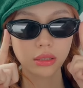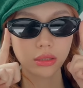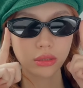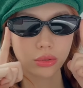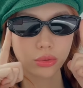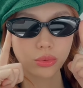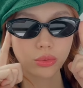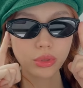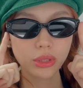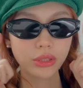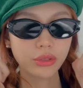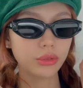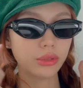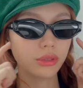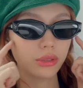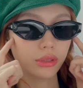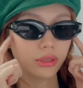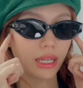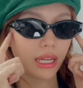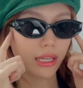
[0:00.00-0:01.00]
就如果你有
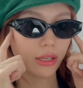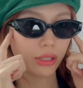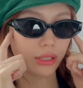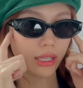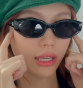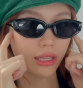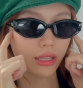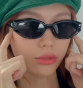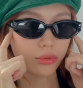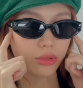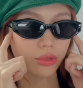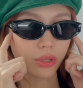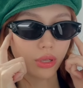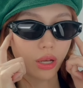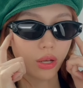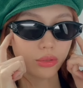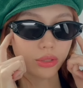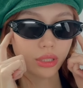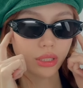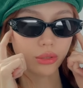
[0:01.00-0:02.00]
太太阳穴
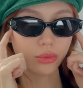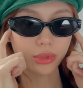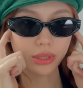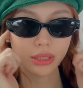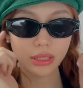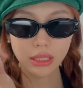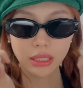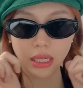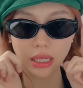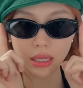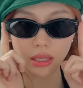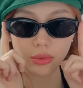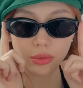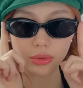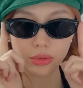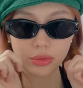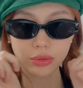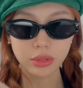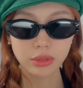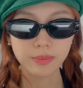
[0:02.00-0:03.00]
凹陷的问题啊，或
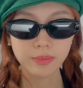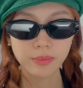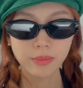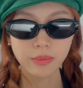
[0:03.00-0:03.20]
者说，